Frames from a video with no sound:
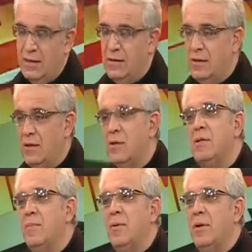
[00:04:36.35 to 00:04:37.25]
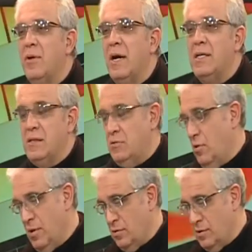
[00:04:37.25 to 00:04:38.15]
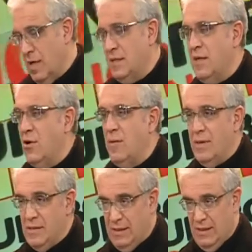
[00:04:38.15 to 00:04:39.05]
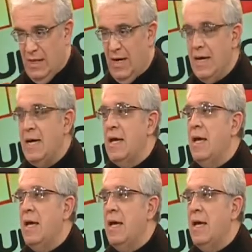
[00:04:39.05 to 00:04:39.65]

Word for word: distintos tipos de organizaciones, sociedades anónimas, etcétera